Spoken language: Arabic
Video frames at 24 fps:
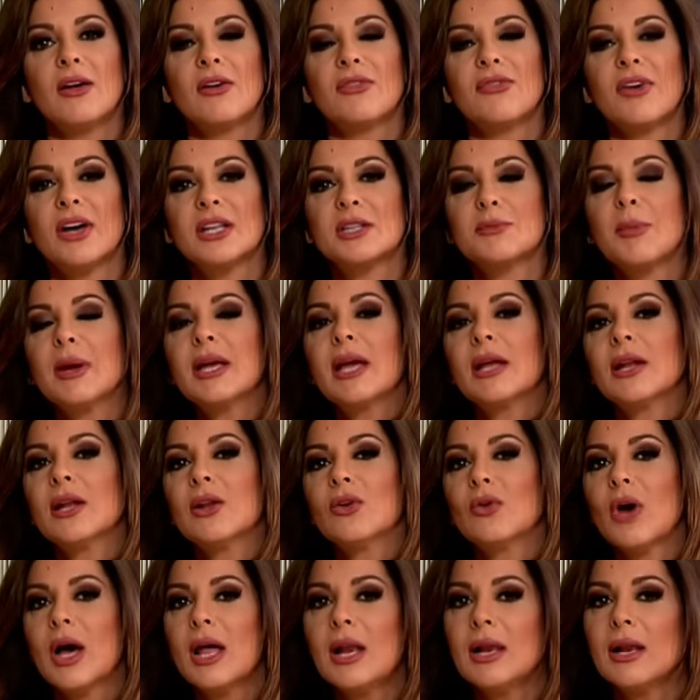فتبين
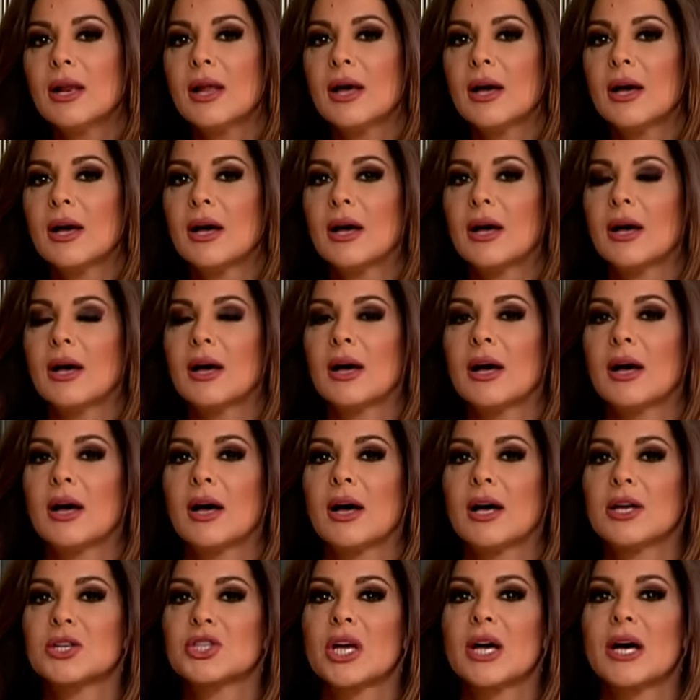انه
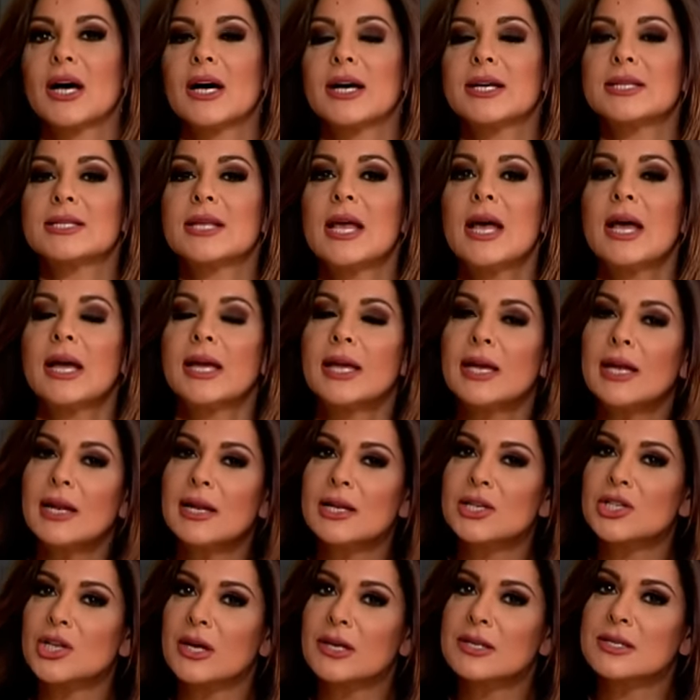هالاشخاص
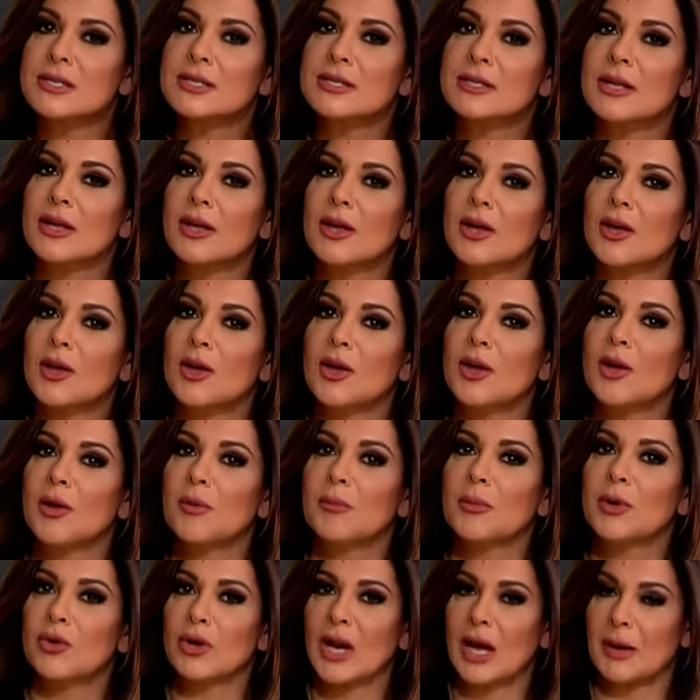كل شخص آه،
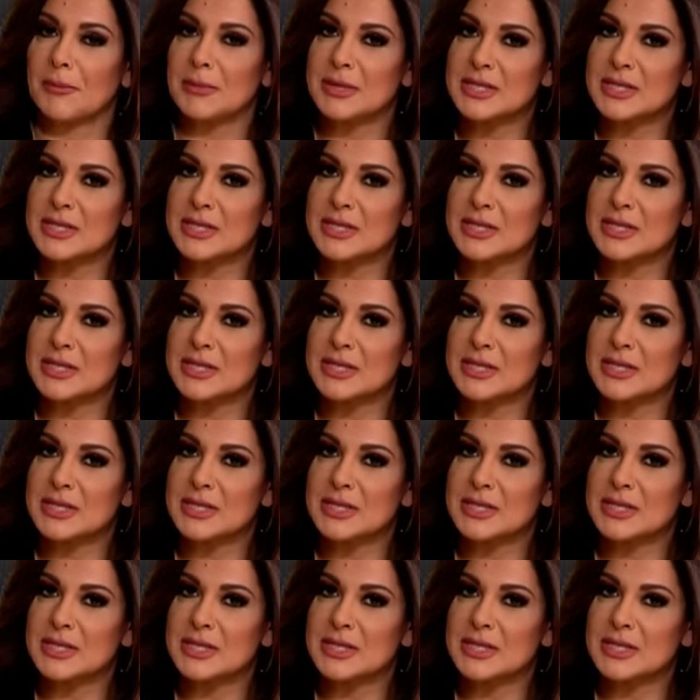منهم عم